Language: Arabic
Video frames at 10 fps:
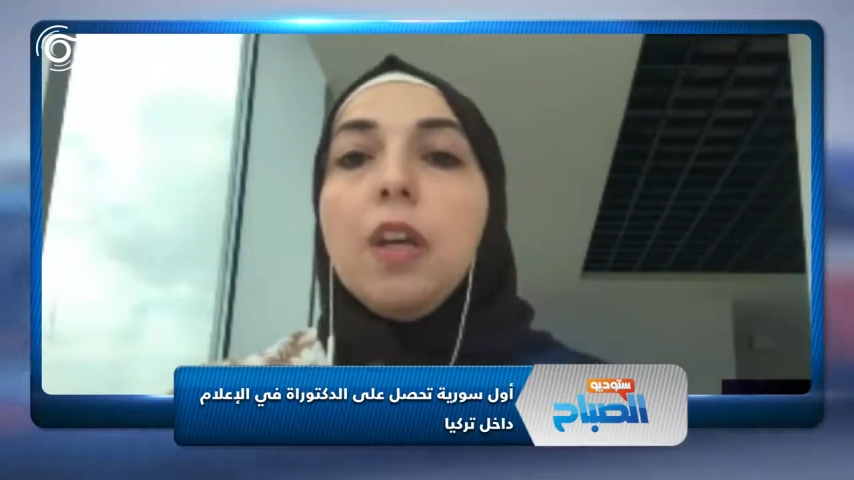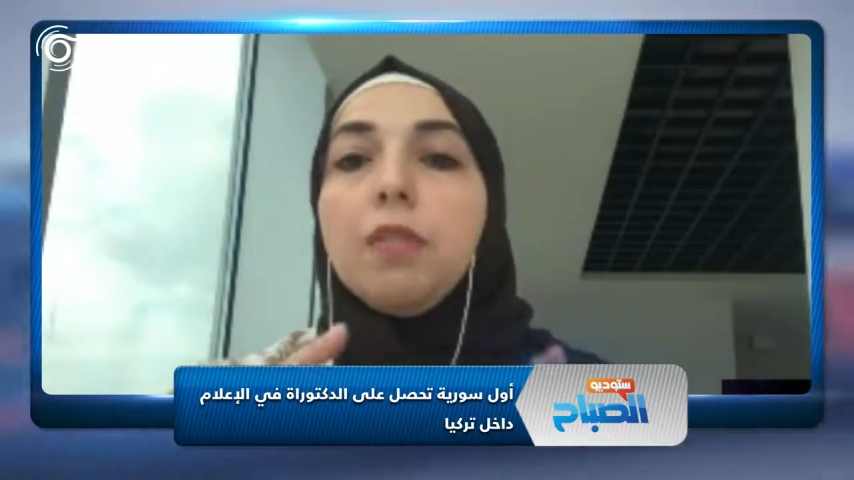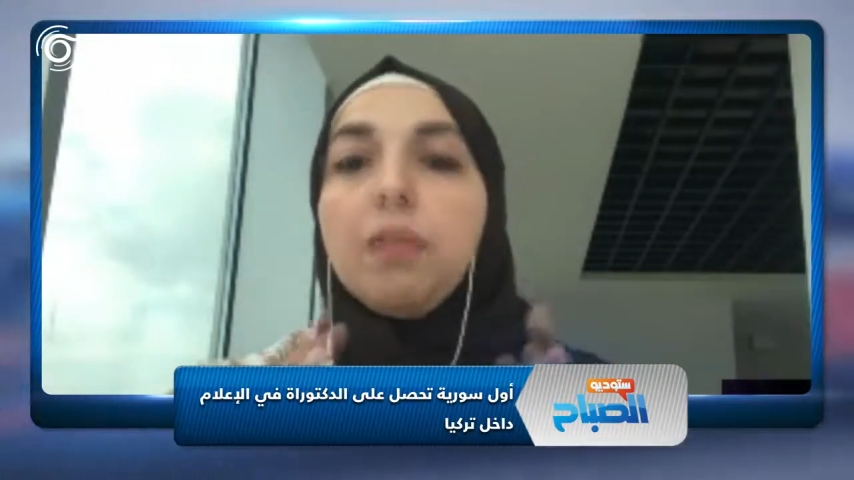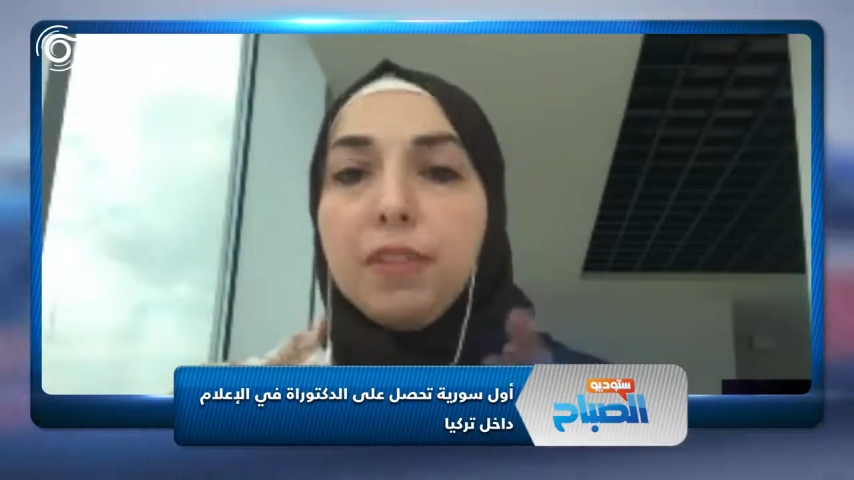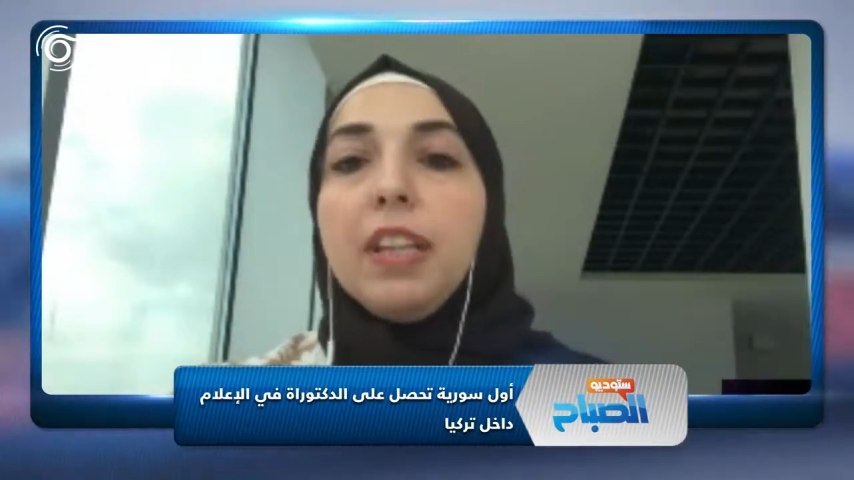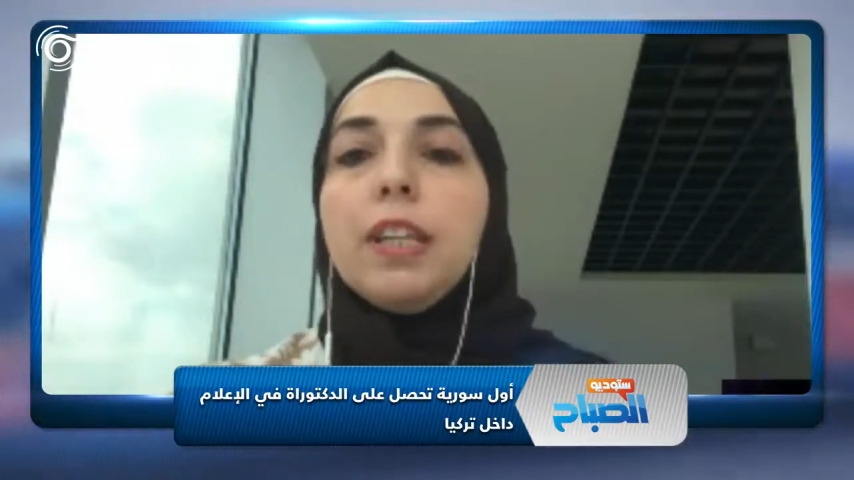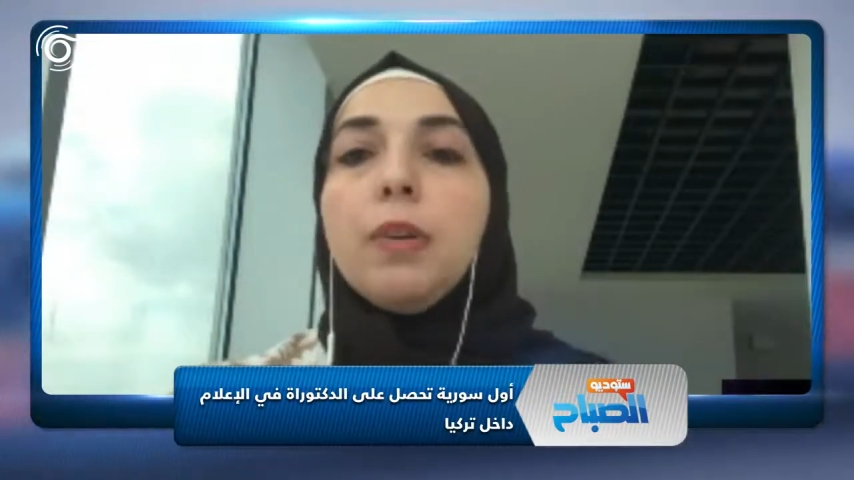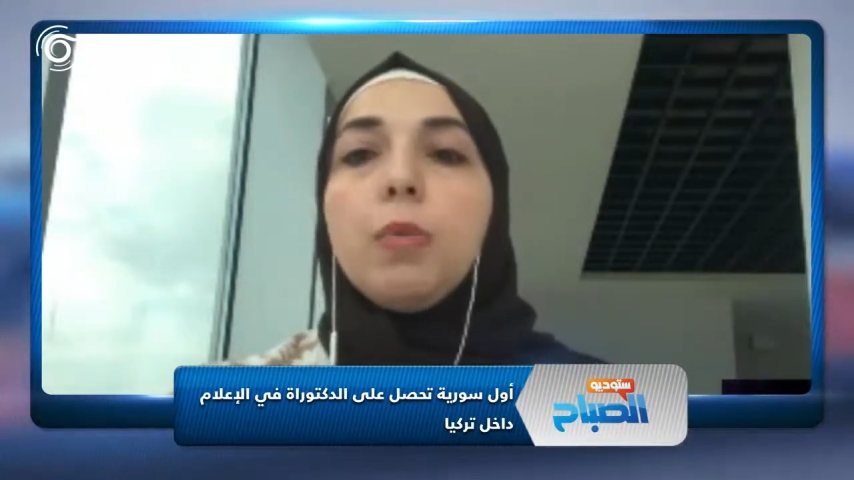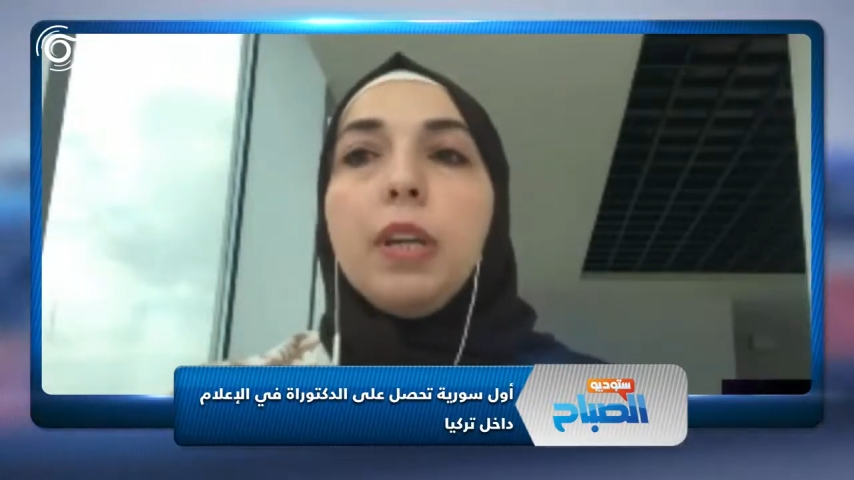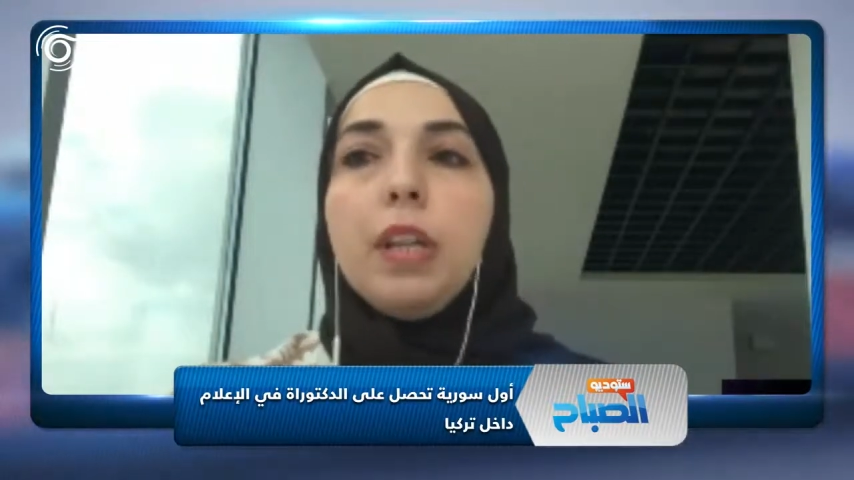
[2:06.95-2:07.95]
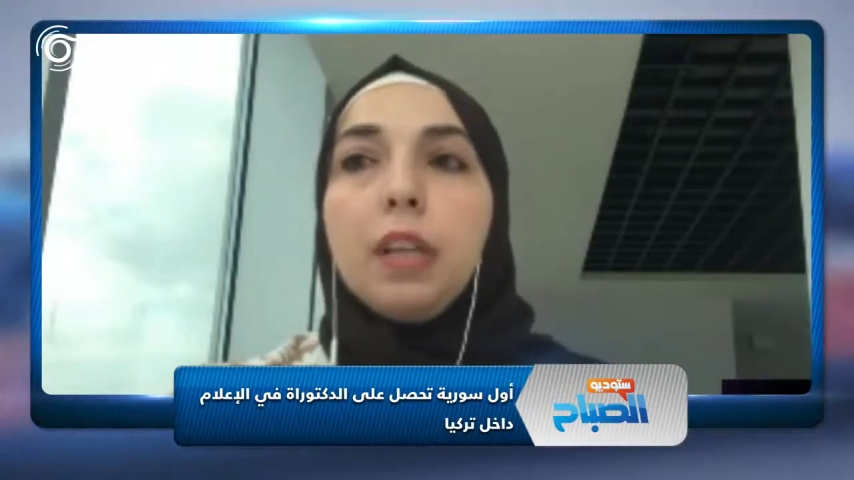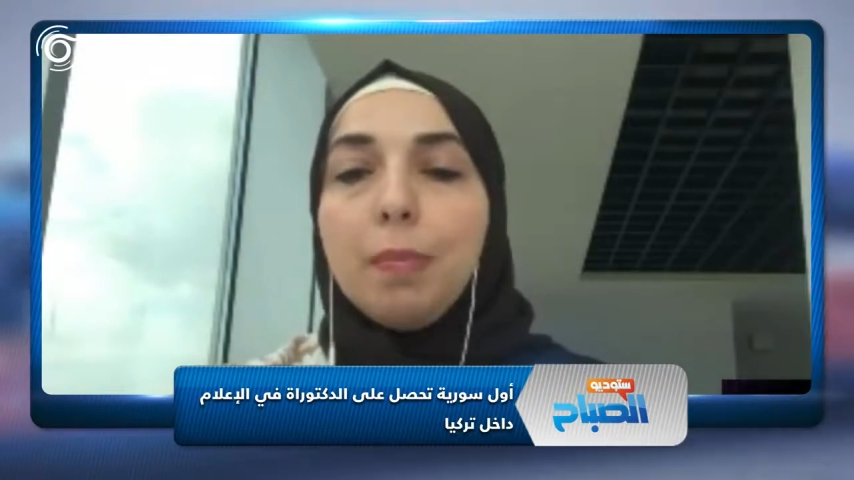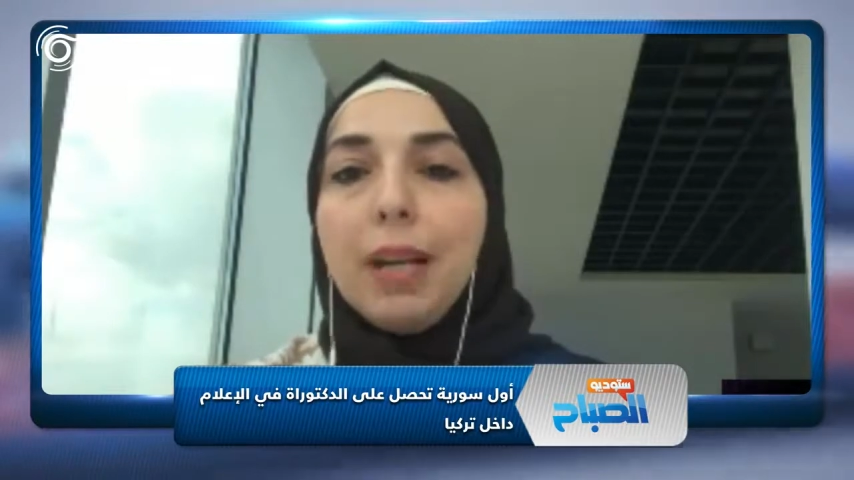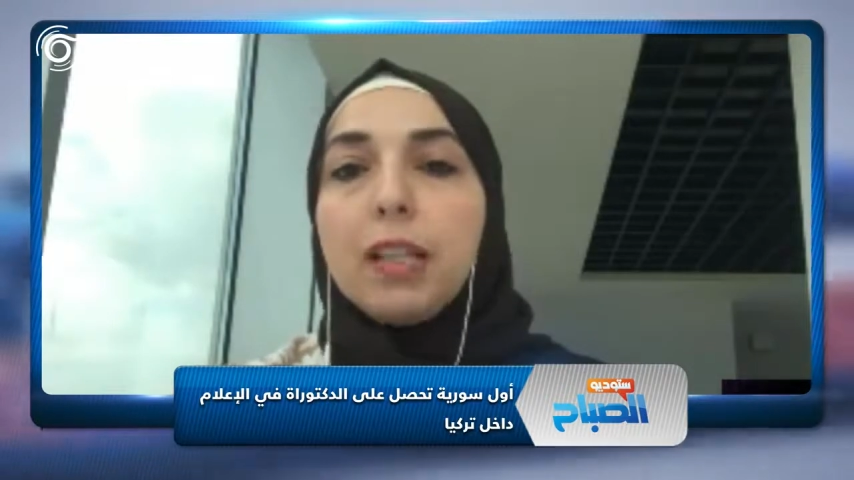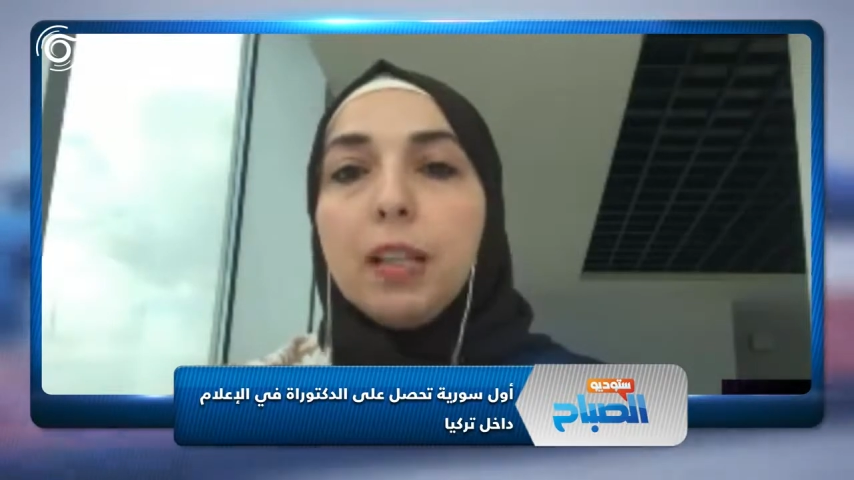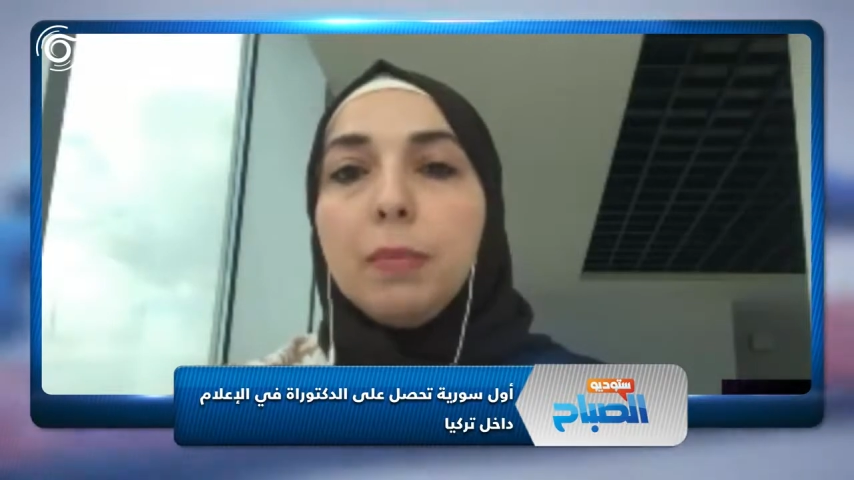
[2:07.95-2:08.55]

ففعلا هو البحث